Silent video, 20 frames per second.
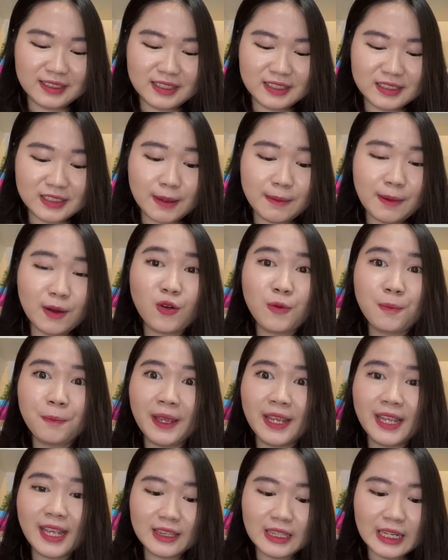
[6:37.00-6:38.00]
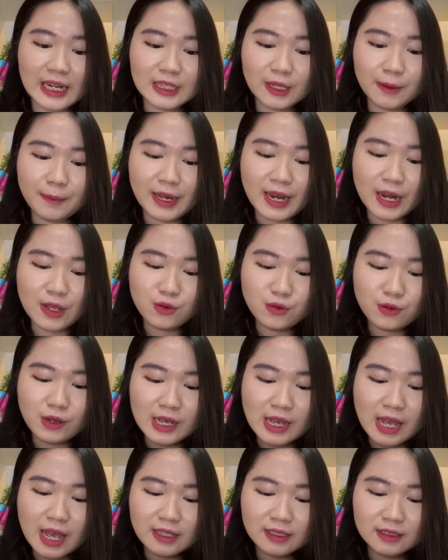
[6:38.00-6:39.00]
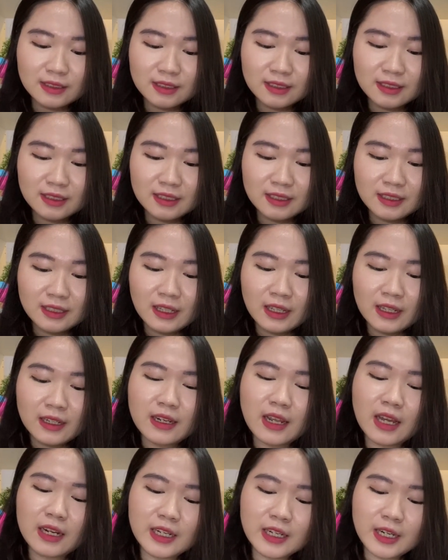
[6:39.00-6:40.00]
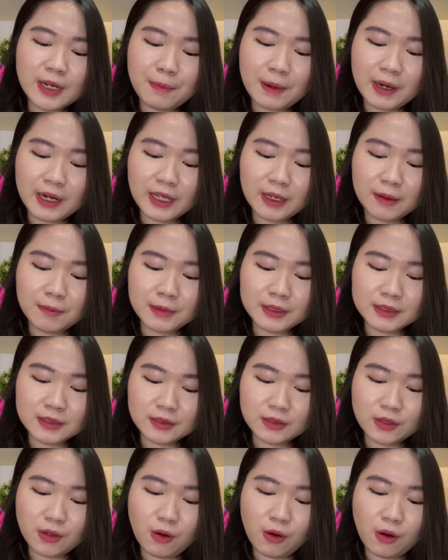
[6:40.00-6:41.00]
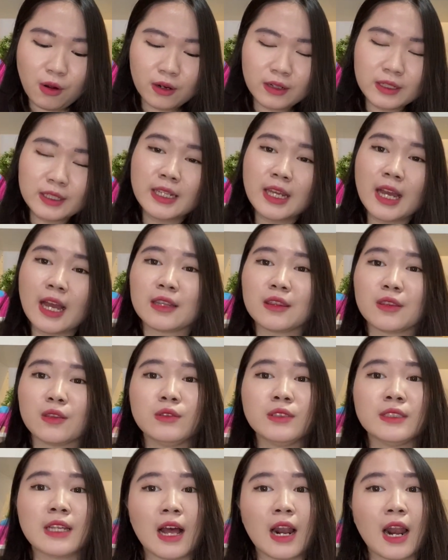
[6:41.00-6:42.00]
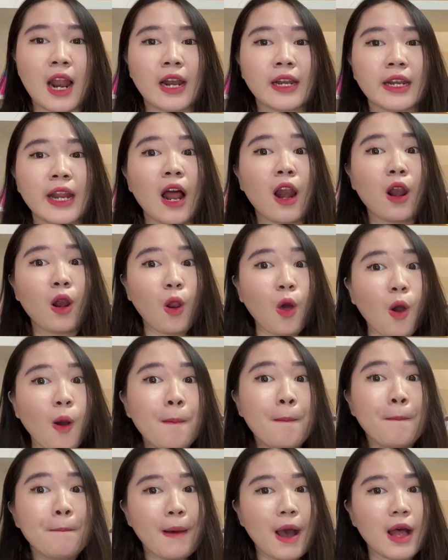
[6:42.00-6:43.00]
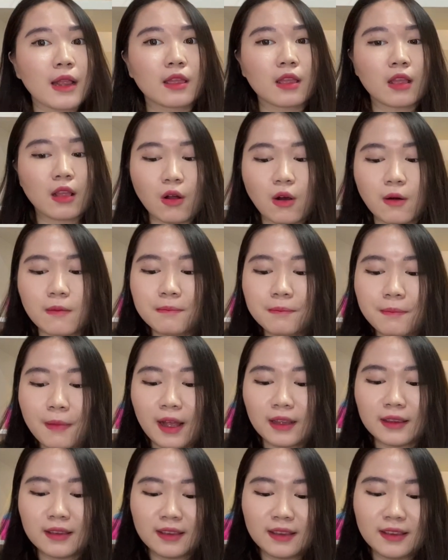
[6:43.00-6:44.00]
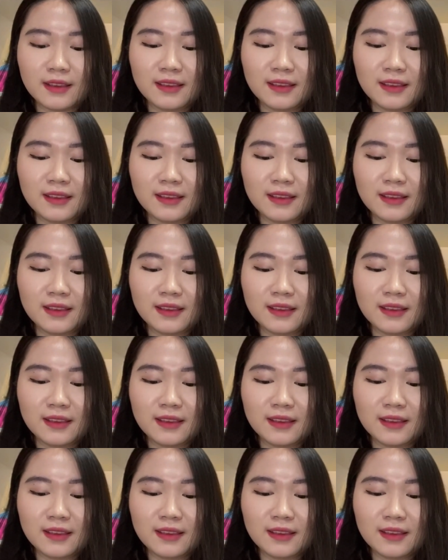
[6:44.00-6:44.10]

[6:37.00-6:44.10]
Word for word: Sama kupingnya ternyata beda juga guys. Dan ini paling gemes dong, dia tuh jalannya lompat-lompat.